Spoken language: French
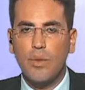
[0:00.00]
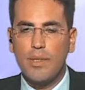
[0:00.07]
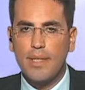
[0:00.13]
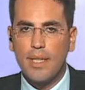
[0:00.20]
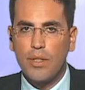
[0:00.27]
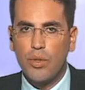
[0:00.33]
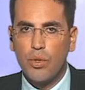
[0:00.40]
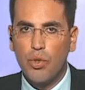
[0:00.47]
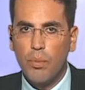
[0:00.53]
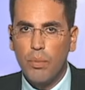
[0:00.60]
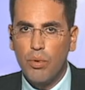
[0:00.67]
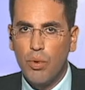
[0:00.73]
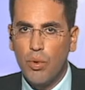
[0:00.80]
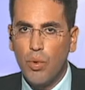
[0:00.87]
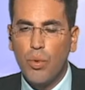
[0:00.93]
au Stade de l'Aube
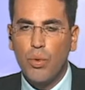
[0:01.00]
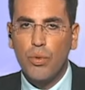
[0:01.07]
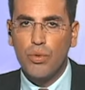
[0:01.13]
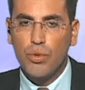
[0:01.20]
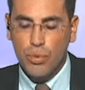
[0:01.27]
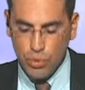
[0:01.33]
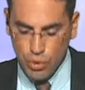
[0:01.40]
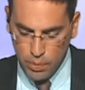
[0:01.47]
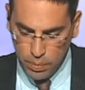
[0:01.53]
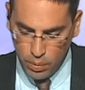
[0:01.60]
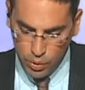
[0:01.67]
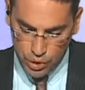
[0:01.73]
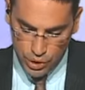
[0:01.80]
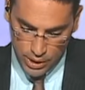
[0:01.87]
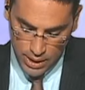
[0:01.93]
le 11 août
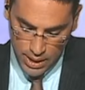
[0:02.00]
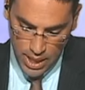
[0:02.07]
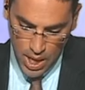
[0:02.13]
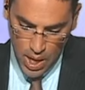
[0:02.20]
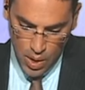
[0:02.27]
prochain.